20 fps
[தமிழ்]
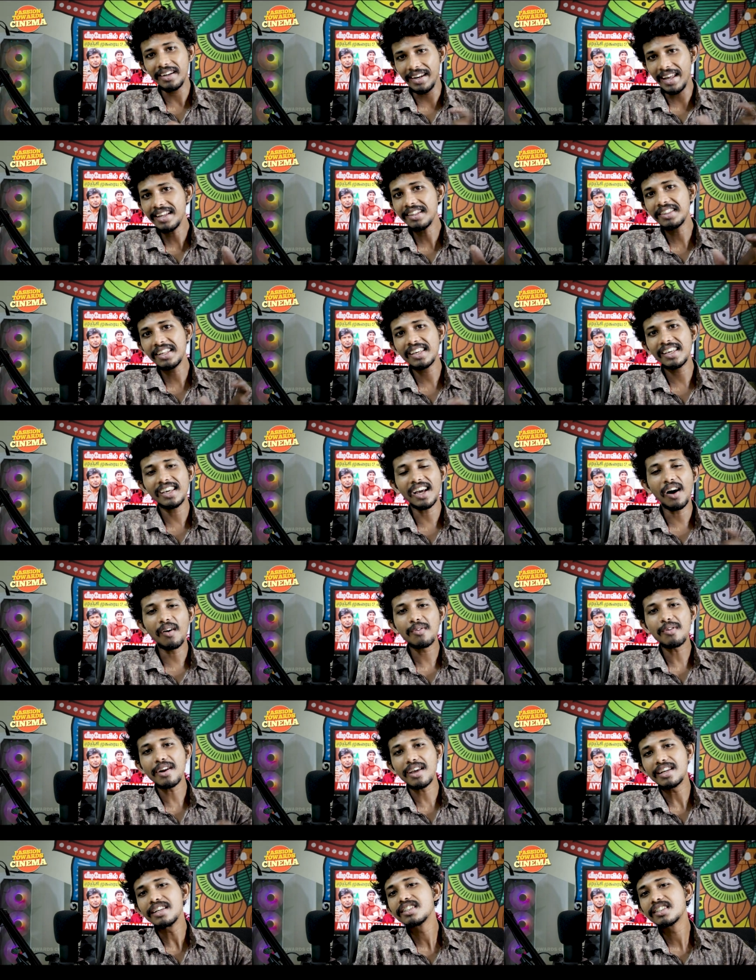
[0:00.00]
நேத்துக்கு
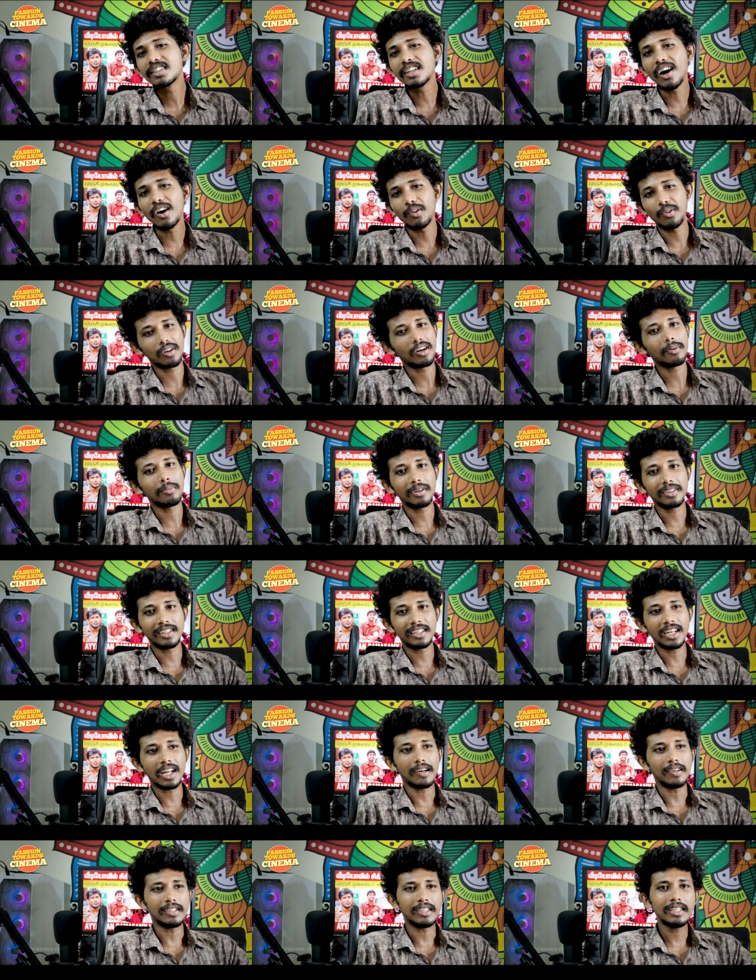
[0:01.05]
அவரோட இன்ஸ்டா அக்கௌண்ட்டில்
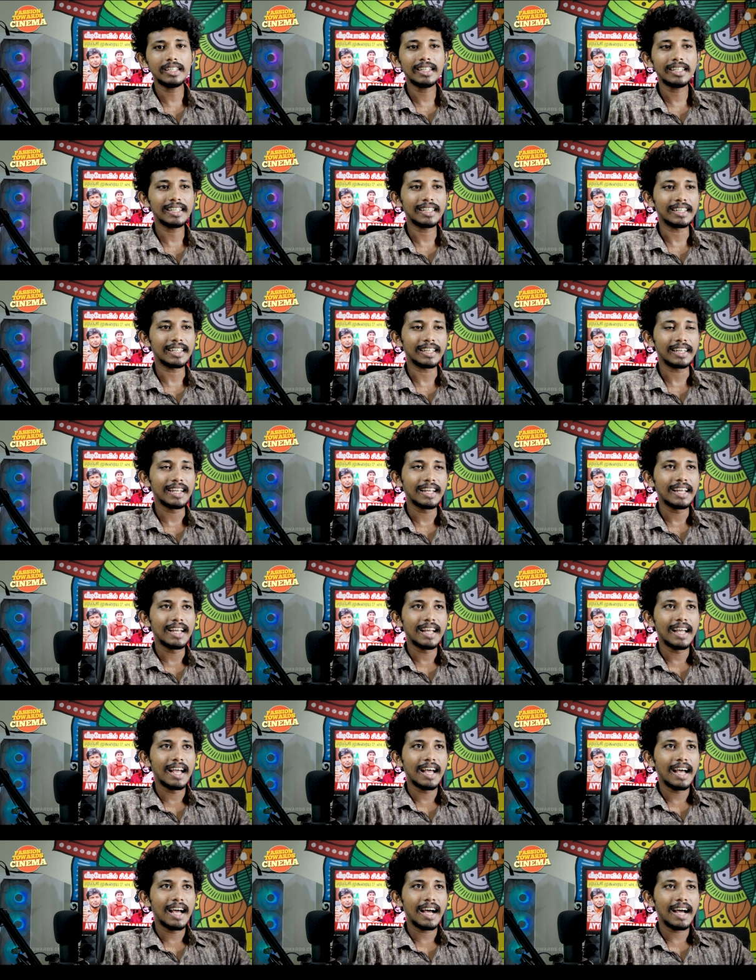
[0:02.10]
பார்த்தீங்கன்னா வந்து
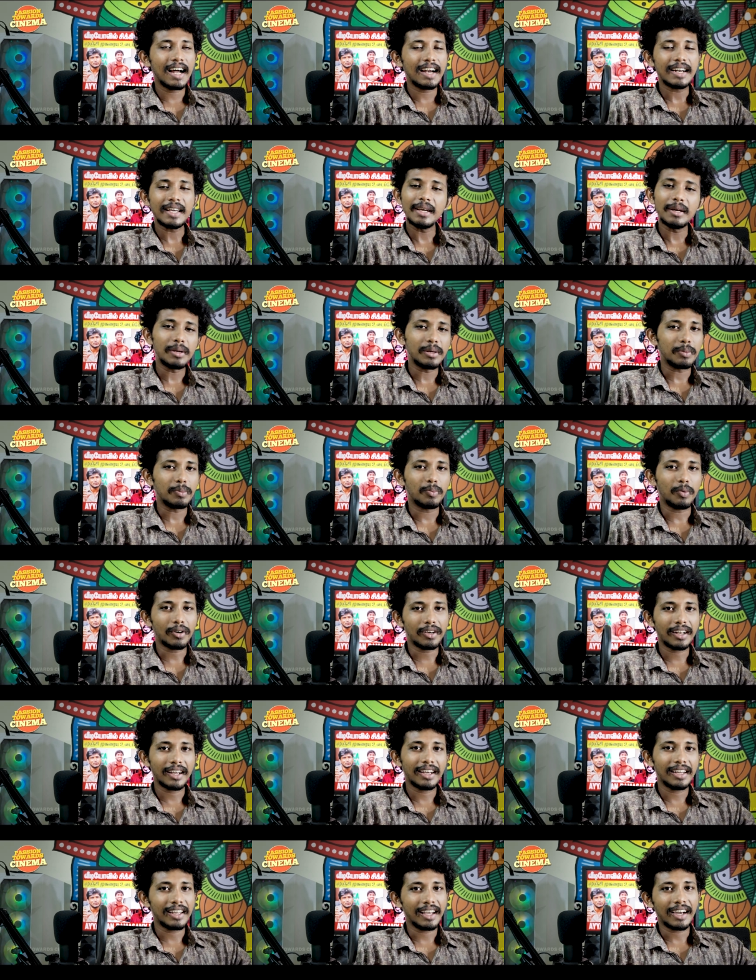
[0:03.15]
அடே
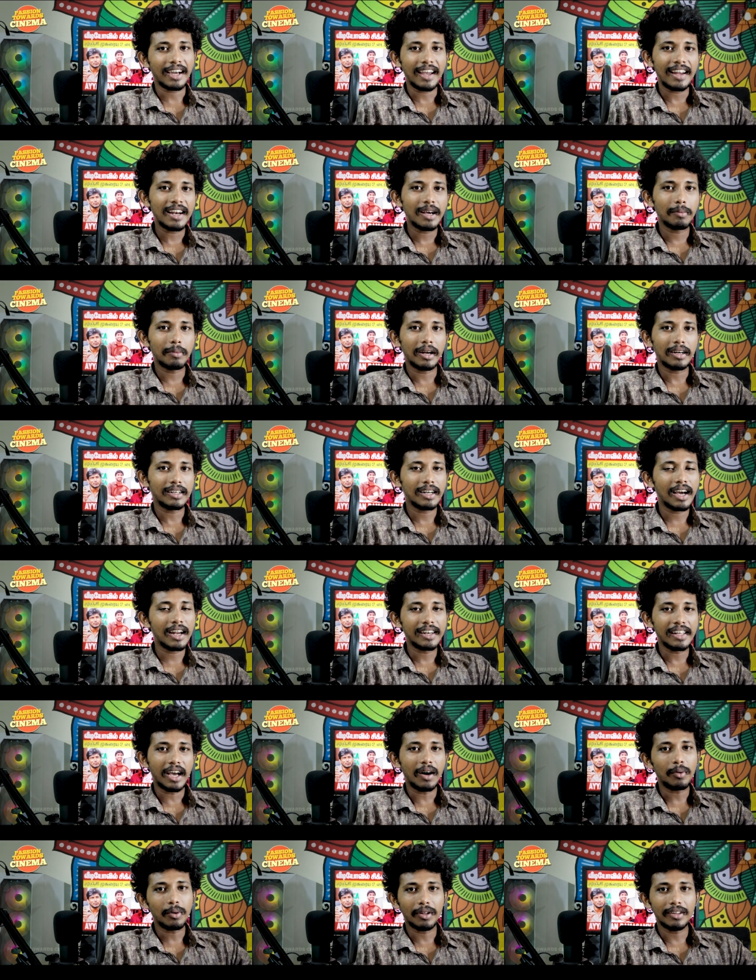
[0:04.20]
பொட்டை என் கையில் மாட்டினா
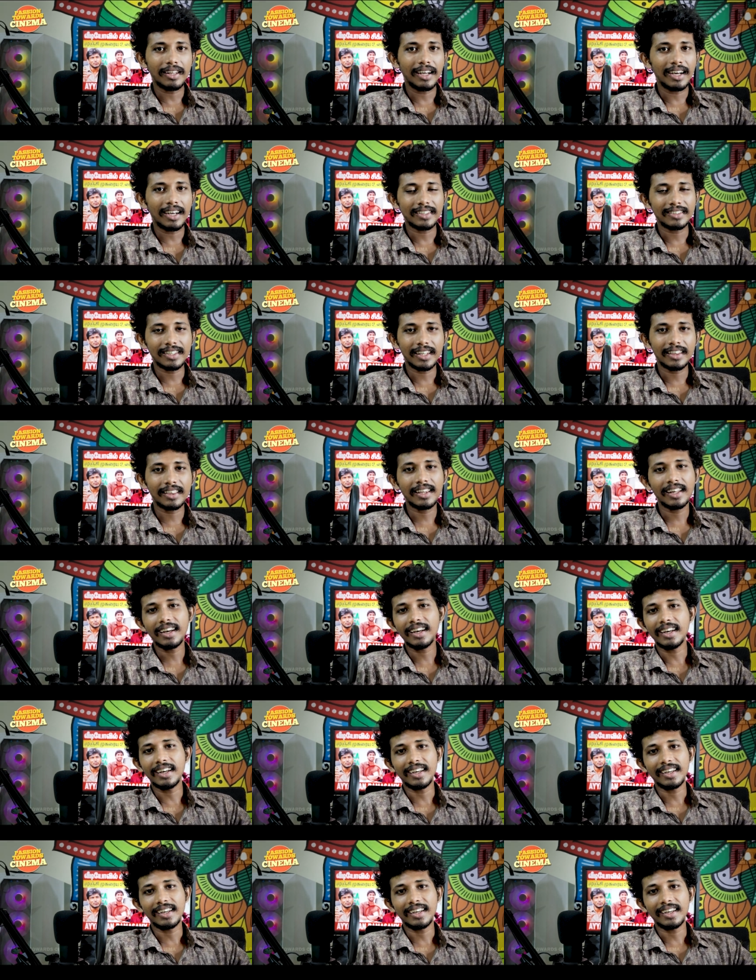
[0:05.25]
நீ அவ்வளோதான் அசத்த